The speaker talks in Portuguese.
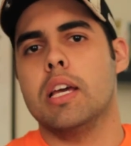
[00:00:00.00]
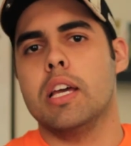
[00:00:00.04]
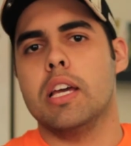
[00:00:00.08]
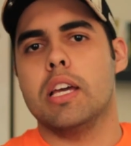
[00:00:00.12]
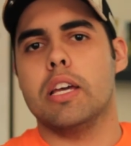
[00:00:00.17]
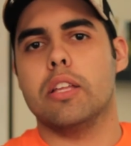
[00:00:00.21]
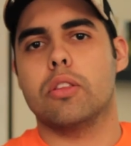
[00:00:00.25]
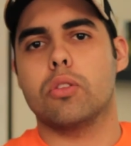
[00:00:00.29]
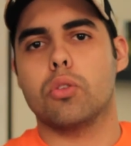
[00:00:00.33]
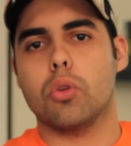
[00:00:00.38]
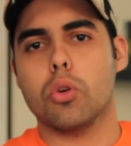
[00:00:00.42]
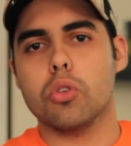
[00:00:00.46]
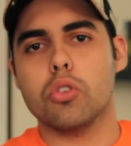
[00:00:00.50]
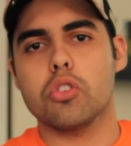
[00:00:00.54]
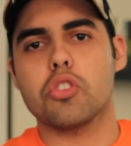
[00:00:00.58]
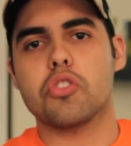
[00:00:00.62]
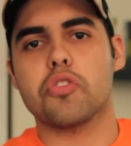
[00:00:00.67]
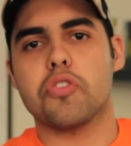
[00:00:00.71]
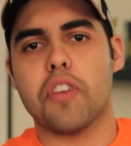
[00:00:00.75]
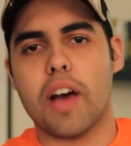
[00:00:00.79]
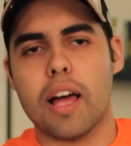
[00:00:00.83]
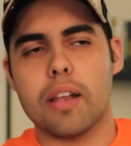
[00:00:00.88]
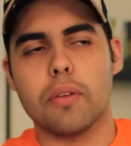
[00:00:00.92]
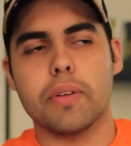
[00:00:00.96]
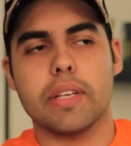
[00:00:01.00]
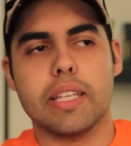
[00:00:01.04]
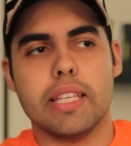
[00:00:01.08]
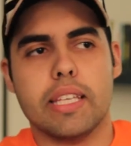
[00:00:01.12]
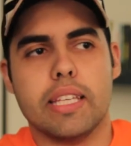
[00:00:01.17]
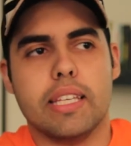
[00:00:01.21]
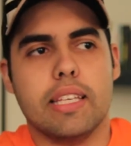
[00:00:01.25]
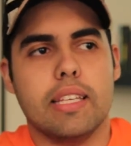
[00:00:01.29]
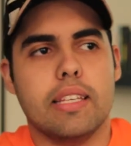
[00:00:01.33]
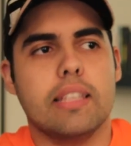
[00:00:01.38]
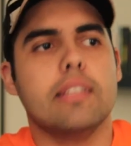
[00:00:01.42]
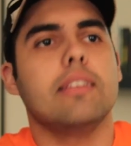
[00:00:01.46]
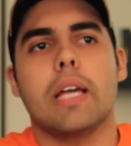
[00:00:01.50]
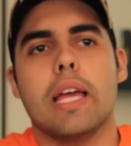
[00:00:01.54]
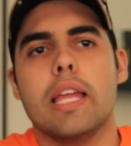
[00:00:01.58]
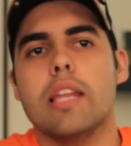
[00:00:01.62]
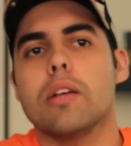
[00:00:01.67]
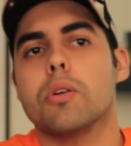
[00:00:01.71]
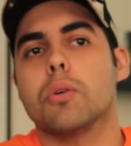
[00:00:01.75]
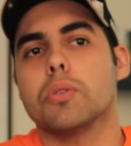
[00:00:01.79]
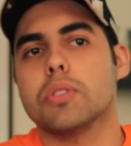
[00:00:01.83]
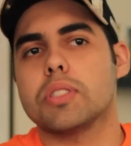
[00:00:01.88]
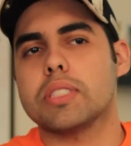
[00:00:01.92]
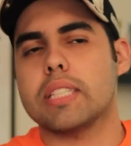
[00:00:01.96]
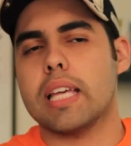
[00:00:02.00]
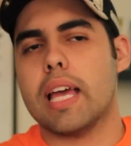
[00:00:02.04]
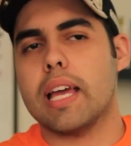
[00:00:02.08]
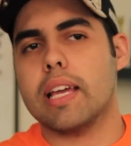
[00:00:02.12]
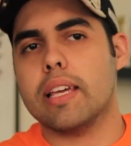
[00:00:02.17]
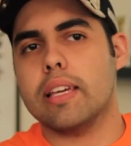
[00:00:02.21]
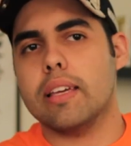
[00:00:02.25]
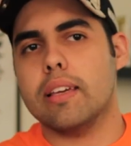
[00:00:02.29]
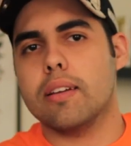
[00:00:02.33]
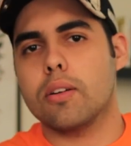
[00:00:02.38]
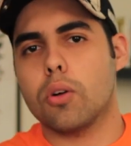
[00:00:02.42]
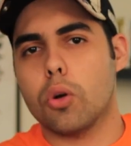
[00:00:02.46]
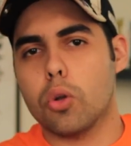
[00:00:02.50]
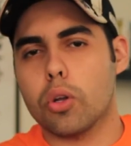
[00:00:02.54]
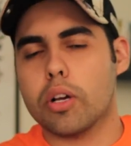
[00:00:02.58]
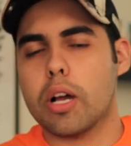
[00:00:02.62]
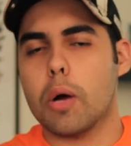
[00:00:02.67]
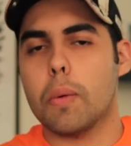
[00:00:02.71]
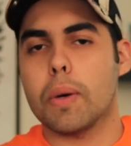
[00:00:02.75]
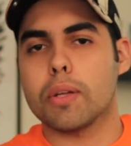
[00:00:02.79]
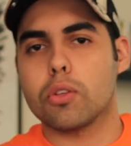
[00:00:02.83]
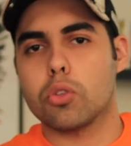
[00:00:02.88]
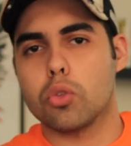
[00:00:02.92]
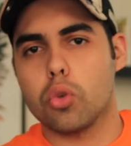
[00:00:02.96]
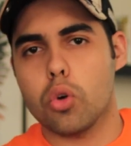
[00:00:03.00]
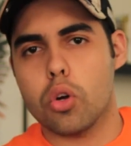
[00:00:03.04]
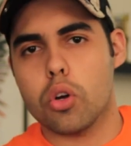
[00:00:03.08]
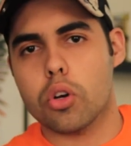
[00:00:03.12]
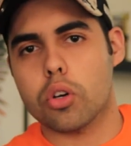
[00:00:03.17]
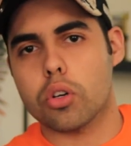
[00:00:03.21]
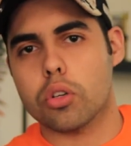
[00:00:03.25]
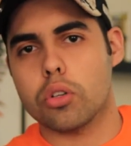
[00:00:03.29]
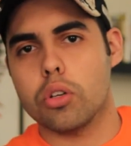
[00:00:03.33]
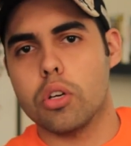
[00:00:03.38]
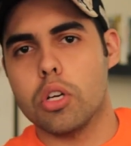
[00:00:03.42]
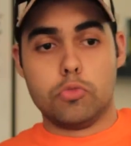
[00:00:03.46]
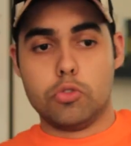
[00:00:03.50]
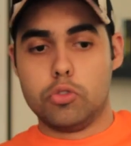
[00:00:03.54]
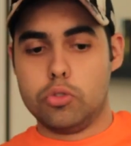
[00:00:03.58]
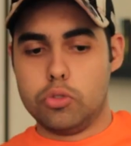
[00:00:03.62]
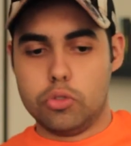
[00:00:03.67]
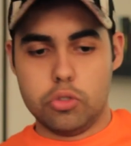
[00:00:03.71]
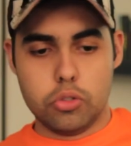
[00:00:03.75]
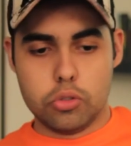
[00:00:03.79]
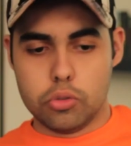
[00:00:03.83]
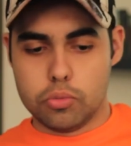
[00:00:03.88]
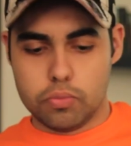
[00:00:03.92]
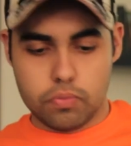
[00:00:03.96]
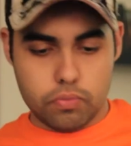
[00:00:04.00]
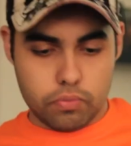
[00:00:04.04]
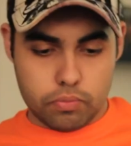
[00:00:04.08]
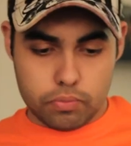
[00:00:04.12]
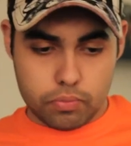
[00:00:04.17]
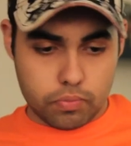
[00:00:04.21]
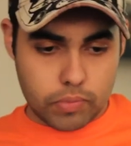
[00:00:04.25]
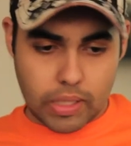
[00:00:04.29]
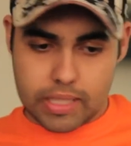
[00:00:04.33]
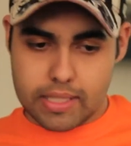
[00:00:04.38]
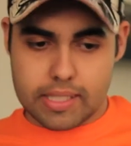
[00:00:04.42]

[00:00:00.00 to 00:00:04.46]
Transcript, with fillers: E todos falam que ele consegue colocar o ator numa